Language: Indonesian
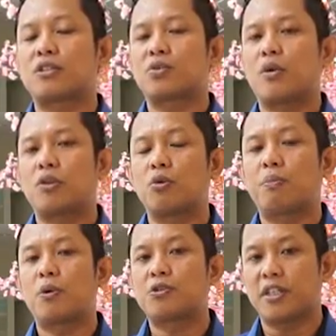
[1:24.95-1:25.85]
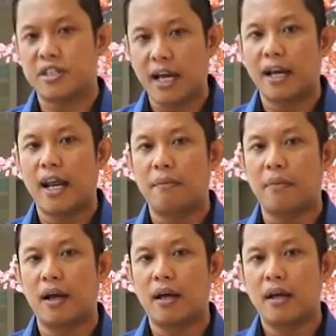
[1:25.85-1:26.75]
sesuatu proses yang
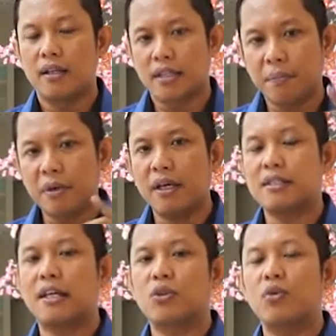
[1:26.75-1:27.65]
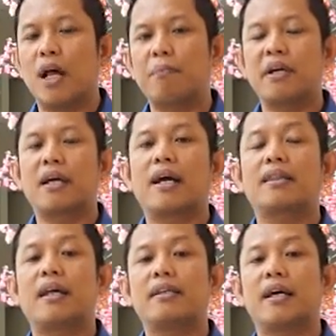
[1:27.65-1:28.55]
lama. Tapi ada satu hal pendekatan